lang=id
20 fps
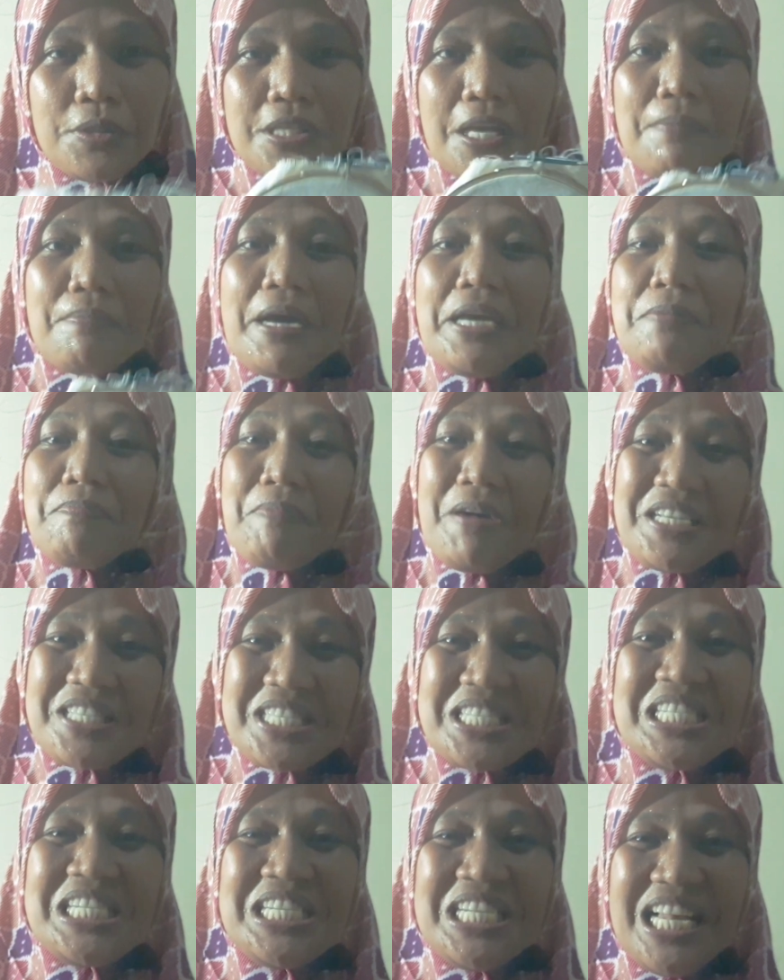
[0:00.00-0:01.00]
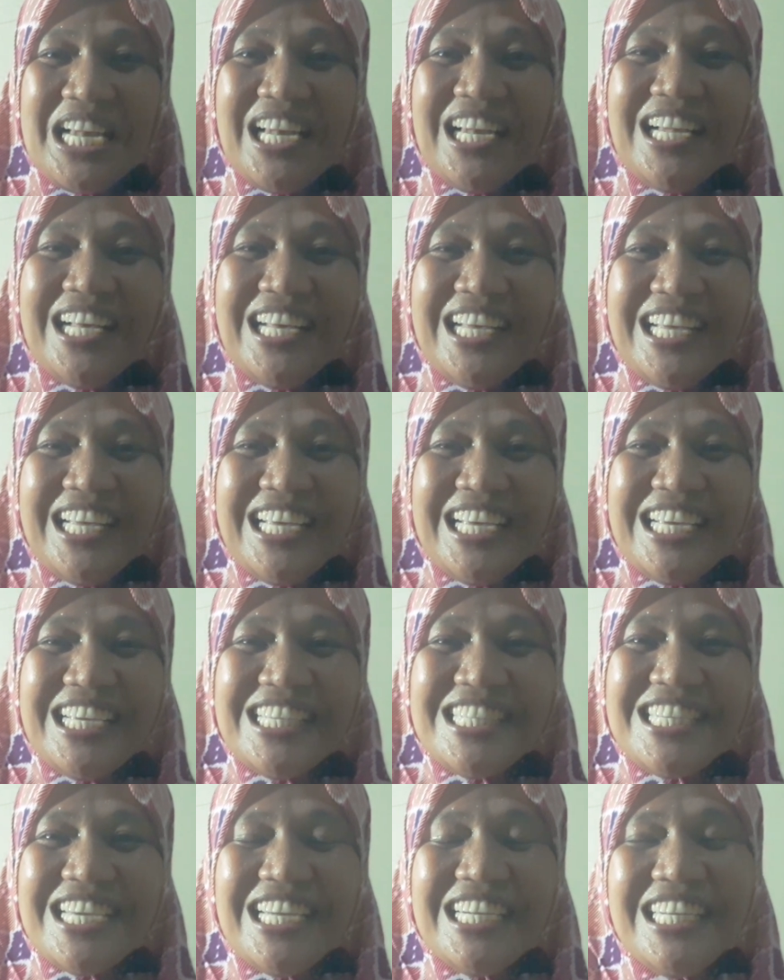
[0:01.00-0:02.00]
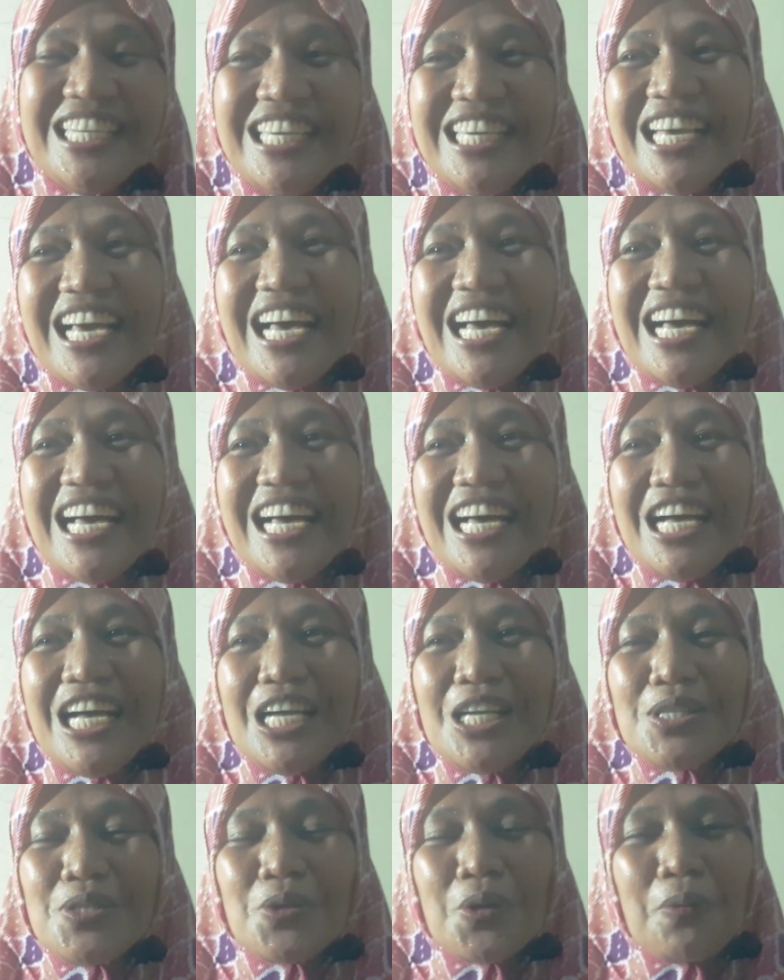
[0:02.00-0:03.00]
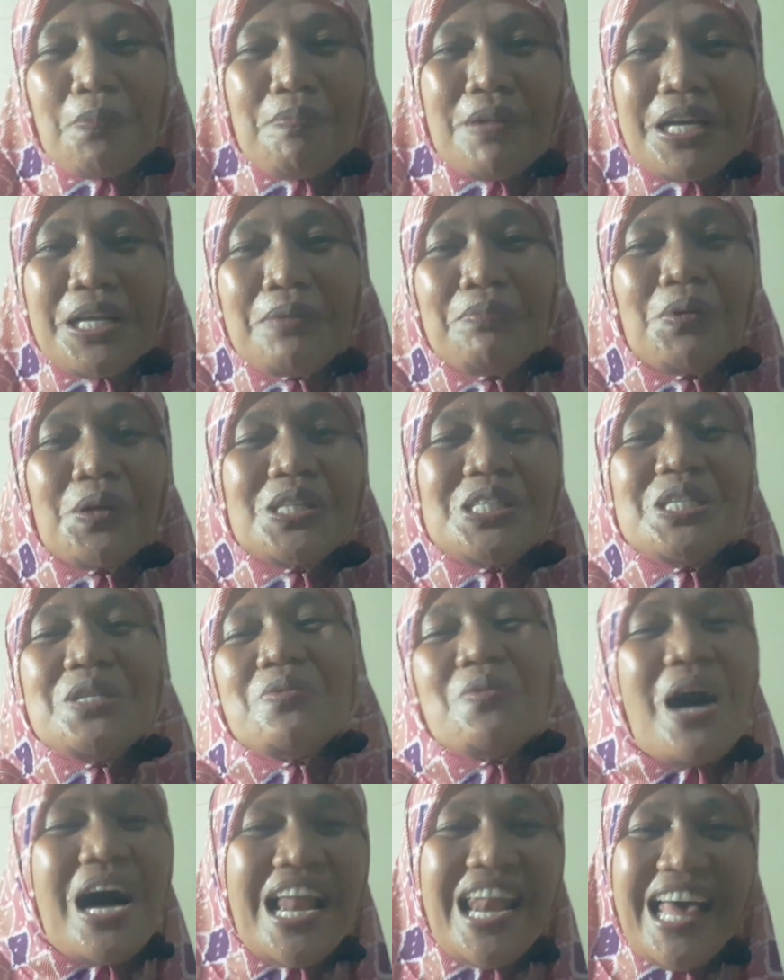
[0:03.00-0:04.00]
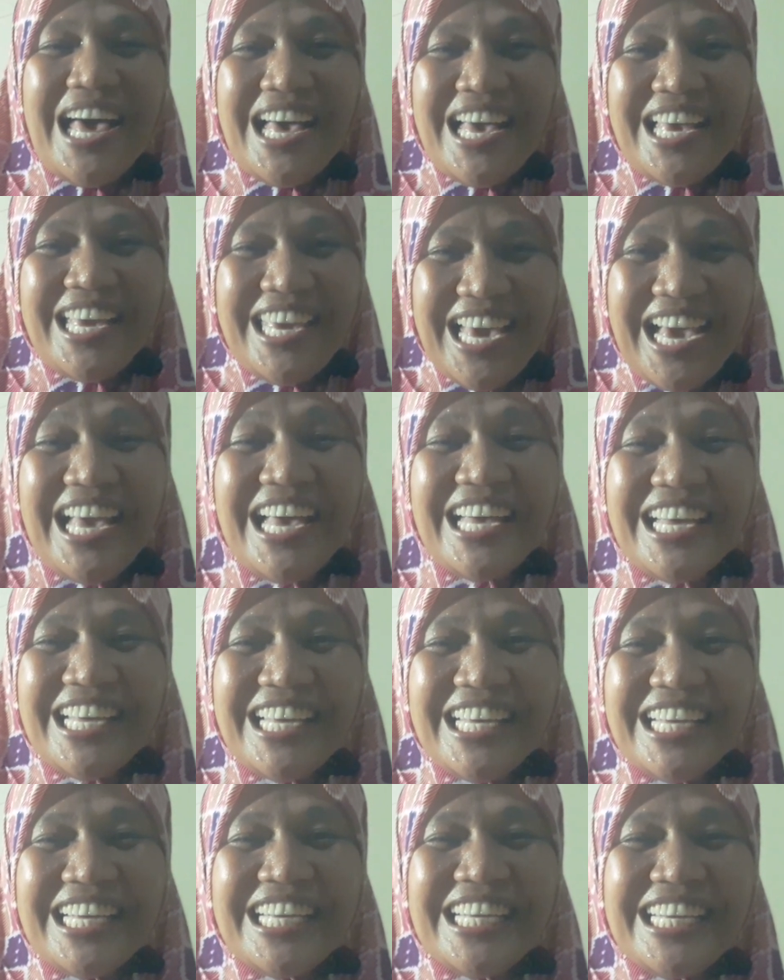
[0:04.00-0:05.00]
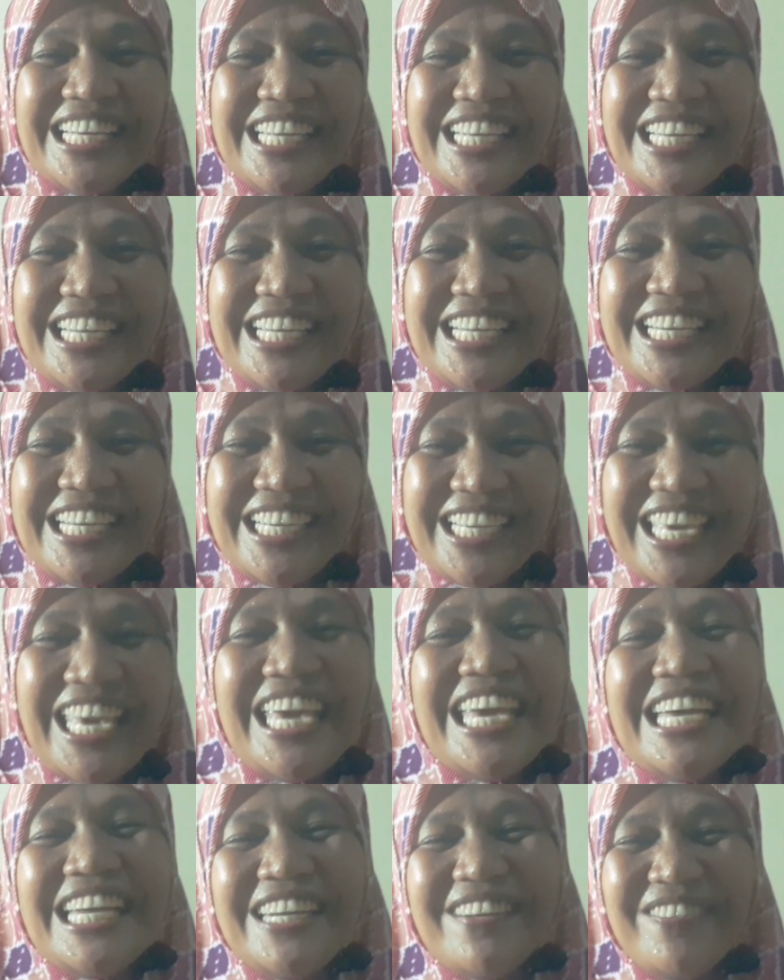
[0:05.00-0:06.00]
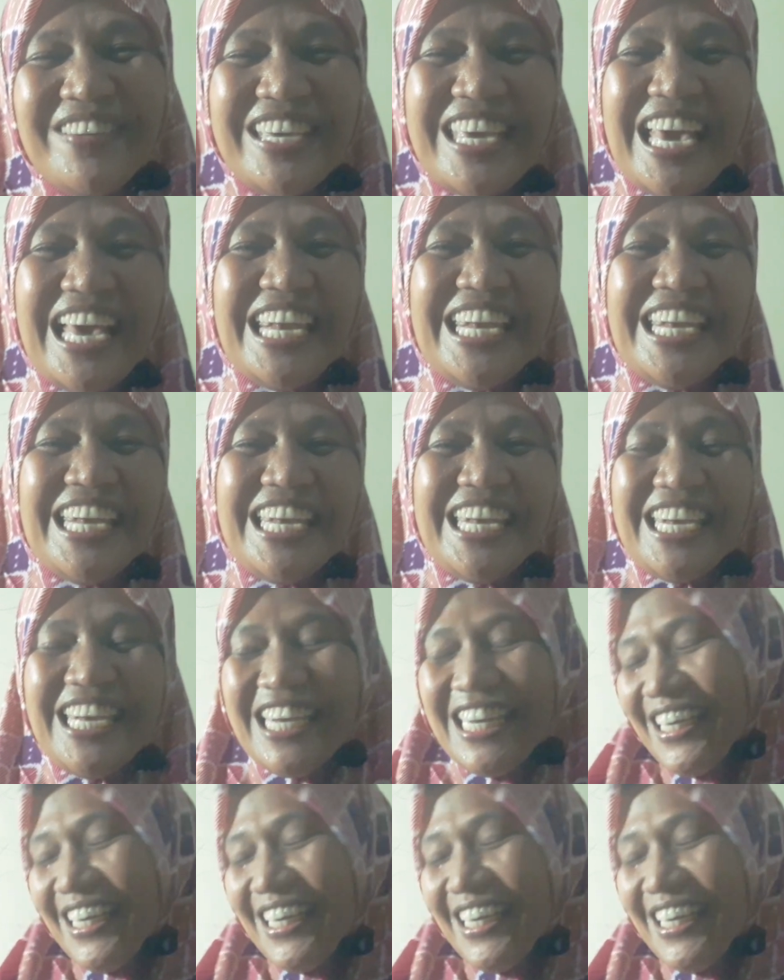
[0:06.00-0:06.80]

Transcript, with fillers: bisa main punch needle. Jadi ya cukup menghibur jiwa lah ya. Oke, demikian.